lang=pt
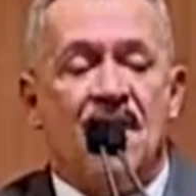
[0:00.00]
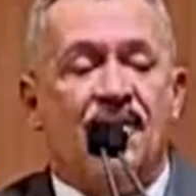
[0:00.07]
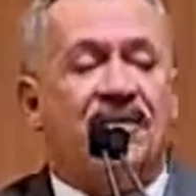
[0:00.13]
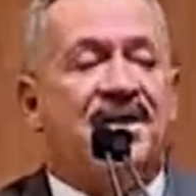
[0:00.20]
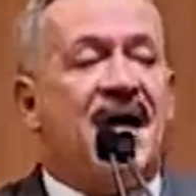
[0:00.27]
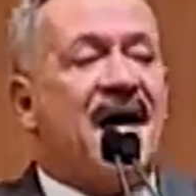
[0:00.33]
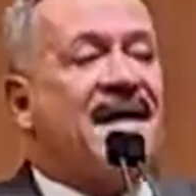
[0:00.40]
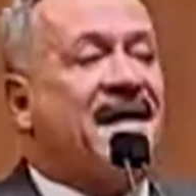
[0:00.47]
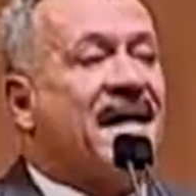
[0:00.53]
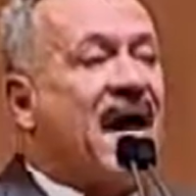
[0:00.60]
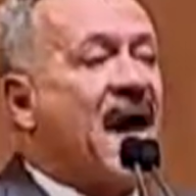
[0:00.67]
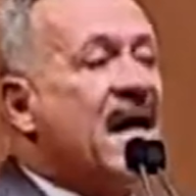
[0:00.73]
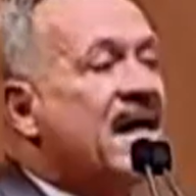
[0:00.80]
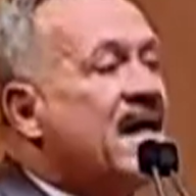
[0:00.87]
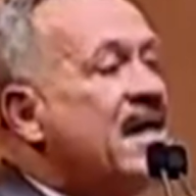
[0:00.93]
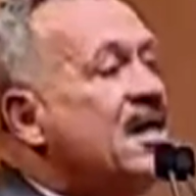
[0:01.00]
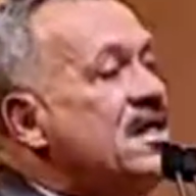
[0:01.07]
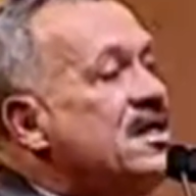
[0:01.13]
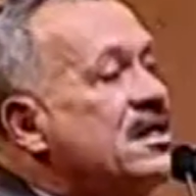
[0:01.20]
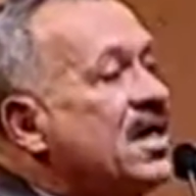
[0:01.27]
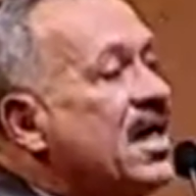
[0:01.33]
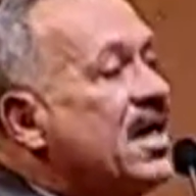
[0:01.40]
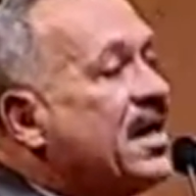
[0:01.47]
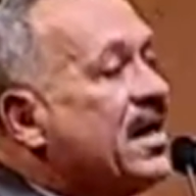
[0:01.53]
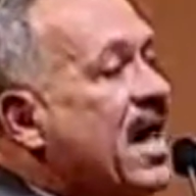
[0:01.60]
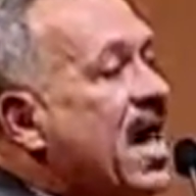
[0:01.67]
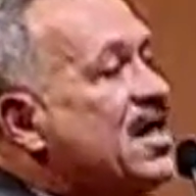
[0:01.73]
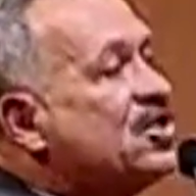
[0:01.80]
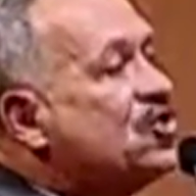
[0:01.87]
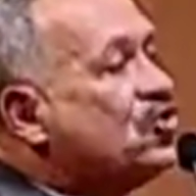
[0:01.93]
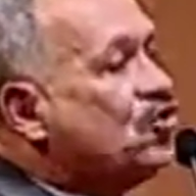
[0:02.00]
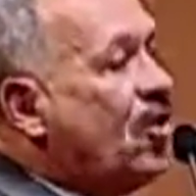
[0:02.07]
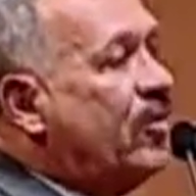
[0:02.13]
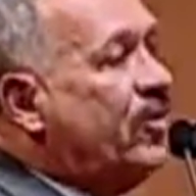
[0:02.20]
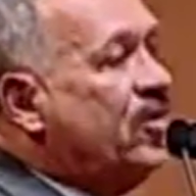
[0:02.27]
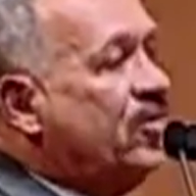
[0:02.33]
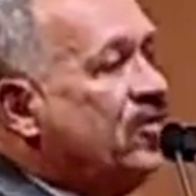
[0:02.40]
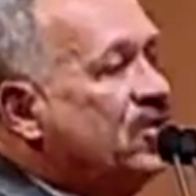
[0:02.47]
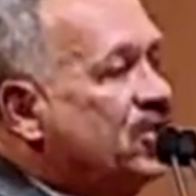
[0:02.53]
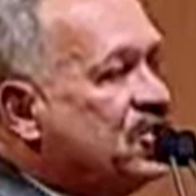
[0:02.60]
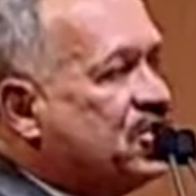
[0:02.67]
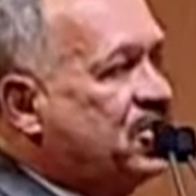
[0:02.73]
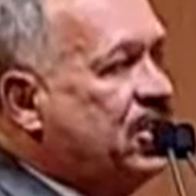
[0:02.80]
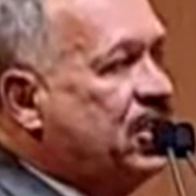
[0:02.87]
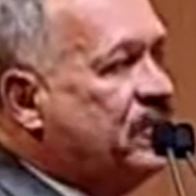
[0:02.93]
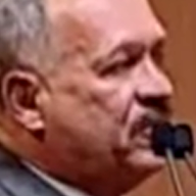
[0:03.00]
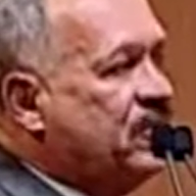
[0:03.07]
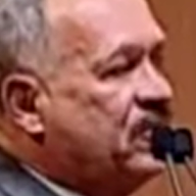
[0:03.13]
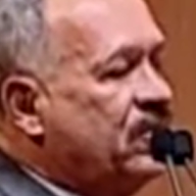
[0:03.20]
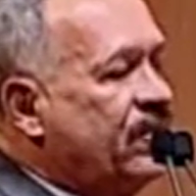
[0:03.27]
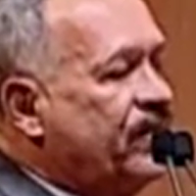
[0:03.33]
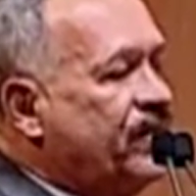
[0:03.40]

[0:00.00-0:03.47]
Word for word: porque a carga recai sobre o município.